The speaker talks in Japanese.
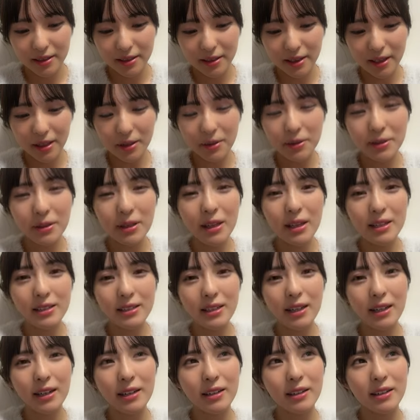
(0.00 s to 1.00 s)
ティフで
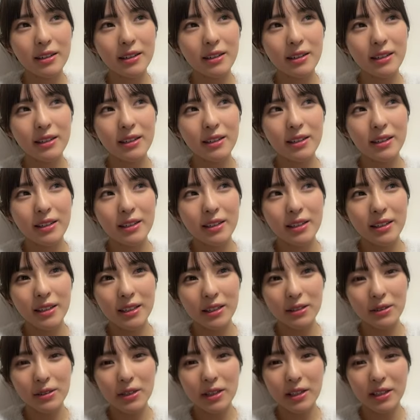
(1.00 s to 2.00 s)
さ
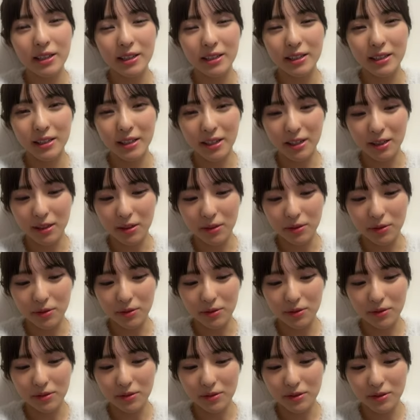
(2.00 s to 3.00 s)
ユリイカ聴けたの
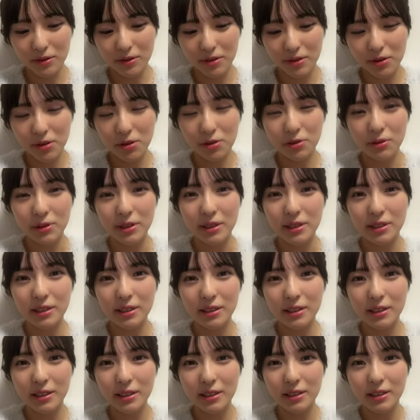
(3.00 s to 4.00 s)
超嬉し
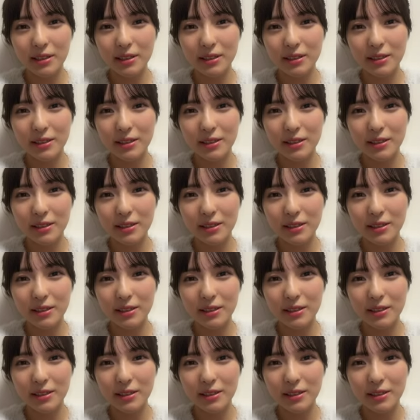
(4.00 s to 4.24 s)
かったな